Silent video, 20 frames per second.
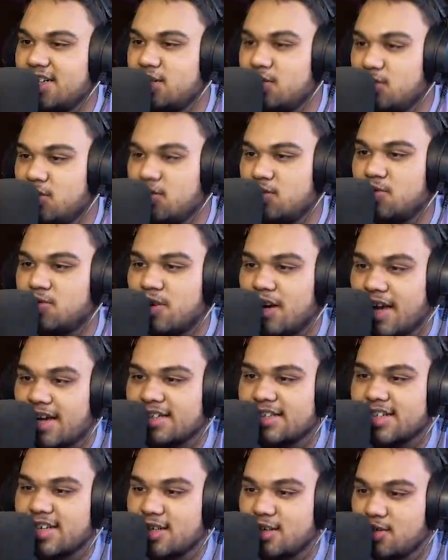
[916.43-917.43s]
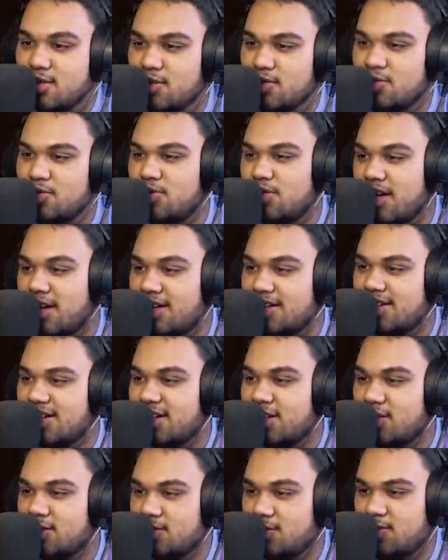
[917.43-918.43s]
एंकाइलो एंकाइलो
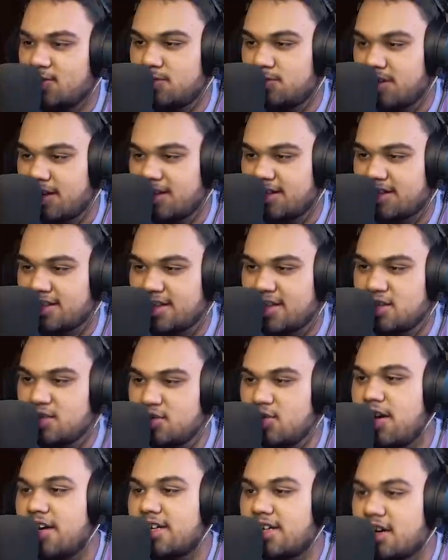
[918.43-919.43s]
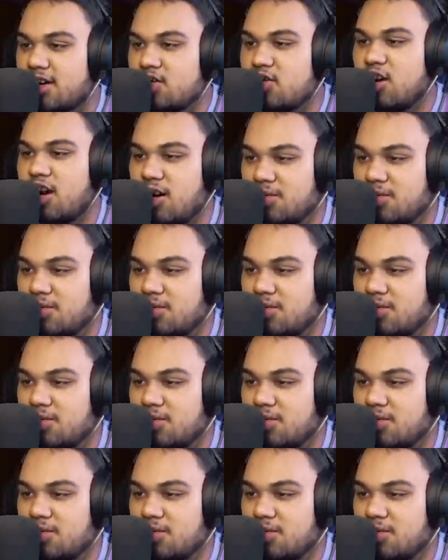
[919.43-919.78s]
एंकाइलो एंकाइलो एंकाइलो